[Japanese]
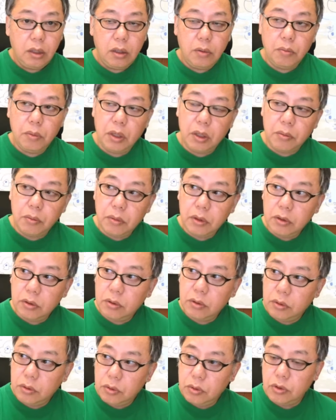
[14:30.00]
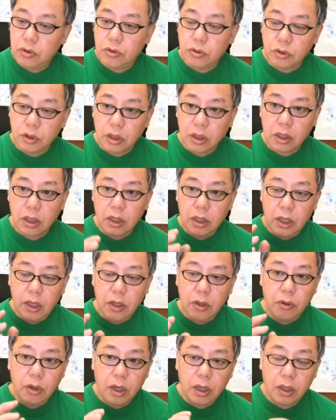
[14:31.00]
まあ、どうでしょうね。なんか
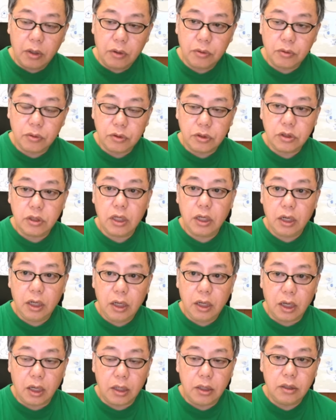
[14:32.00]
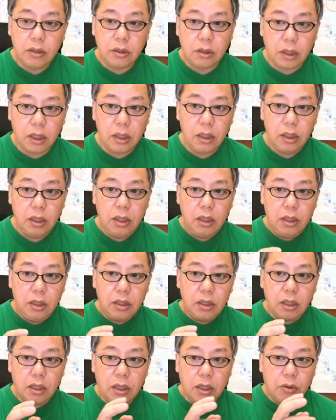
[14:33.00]
例を挙げるとしたら、ね、
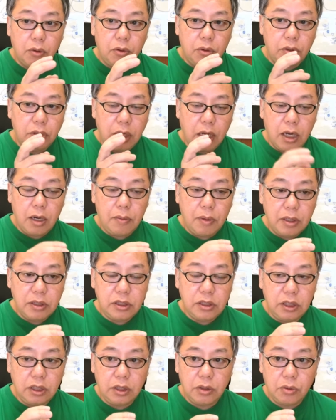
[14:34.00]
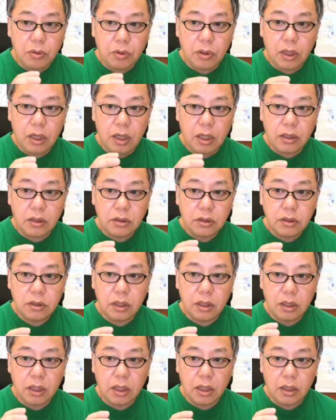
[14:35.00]
なんかこう、やかましい人が、
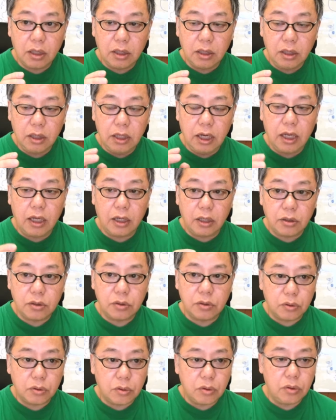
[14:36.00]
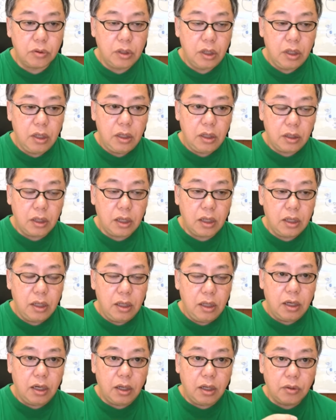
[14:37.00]
なんかイライラすると。ね、
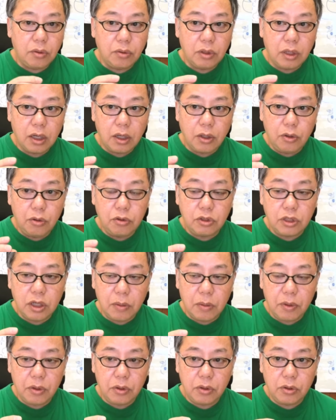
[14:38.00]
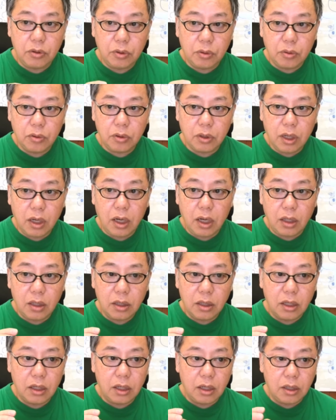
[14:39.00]
なんかよく喋る人とか、
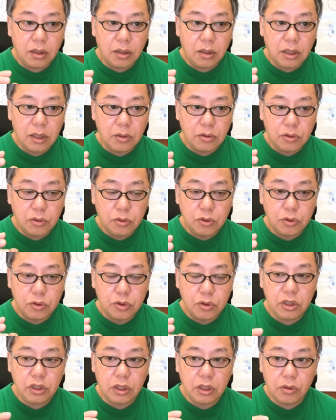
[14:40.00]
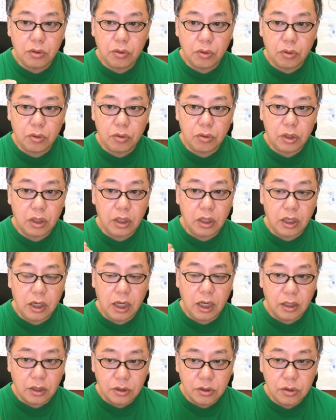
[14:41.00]
なんかね、想像しい人で
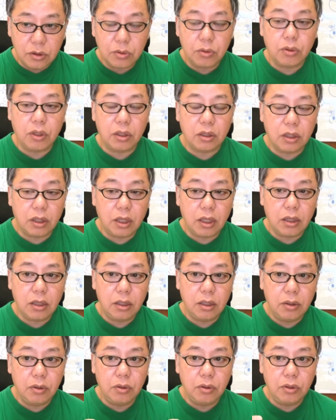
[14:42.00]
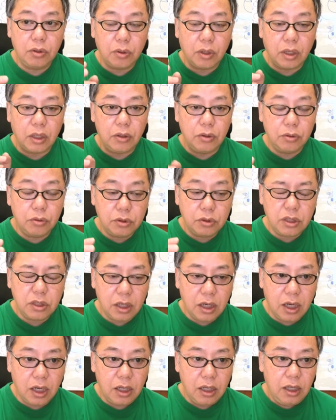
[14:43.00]
イライラするとかっていう人がいるとし
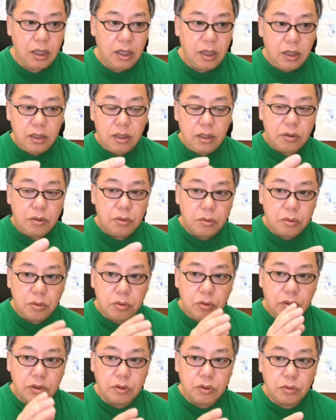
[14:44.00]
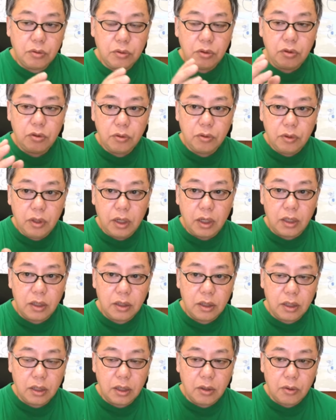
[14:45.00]
たら、本当はその人は、
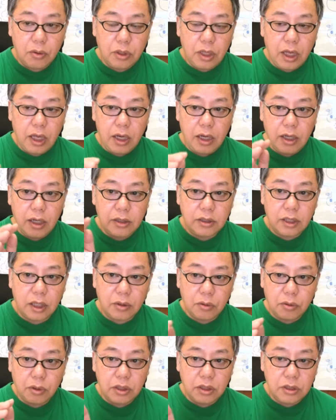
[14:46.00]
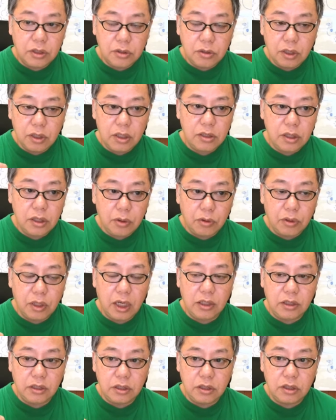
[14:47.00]
なんか穏やかさとか静けさを
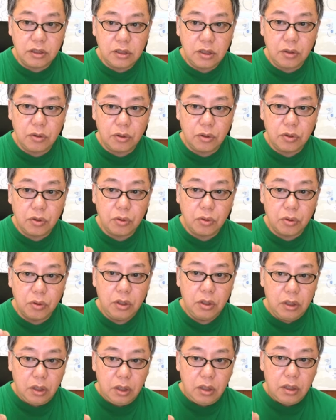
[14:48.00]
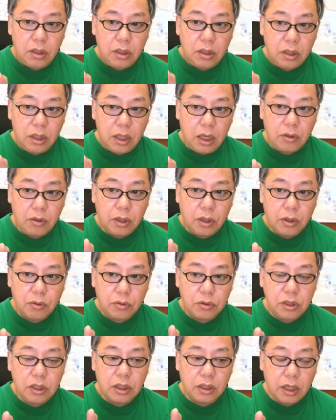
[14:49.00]
大事にしてる人である可
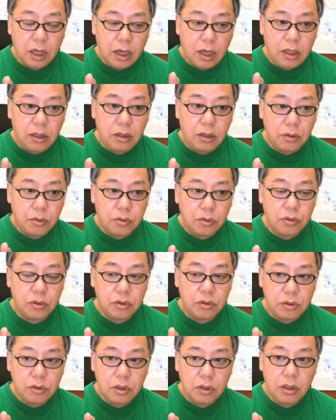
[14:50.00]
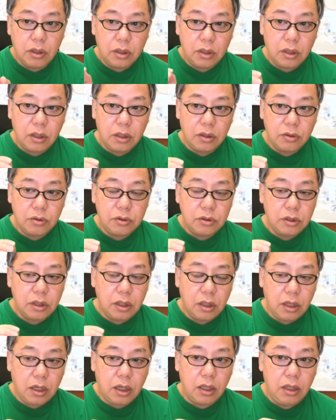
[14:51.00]
能性が高いってことですよね。だからそし
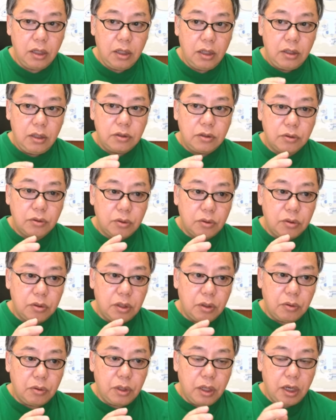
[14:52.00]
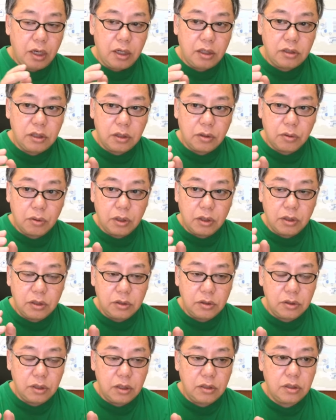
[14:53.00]
たら、そのね、穏やかさとか
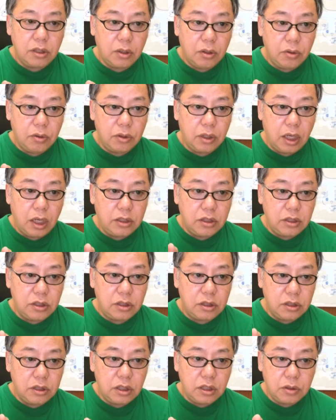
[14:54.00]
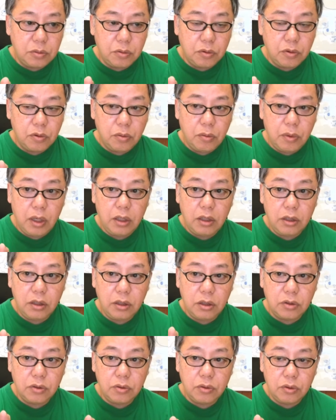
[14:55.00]
静けさを大事にして、自分の周り
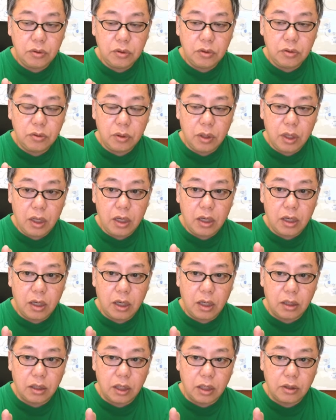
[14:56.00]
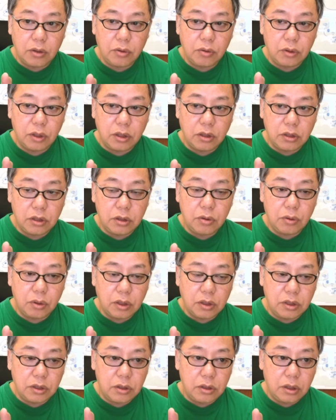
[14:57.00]
にそういう穏やかな人たちと
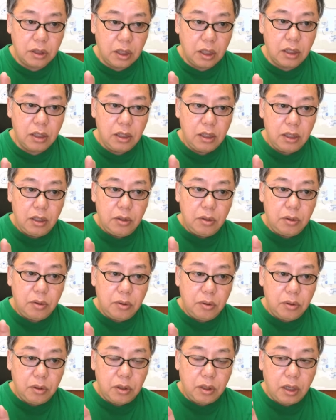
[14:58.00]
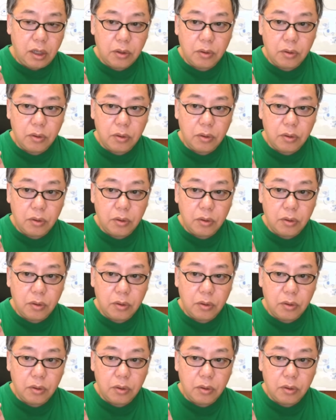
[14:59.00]
かね、と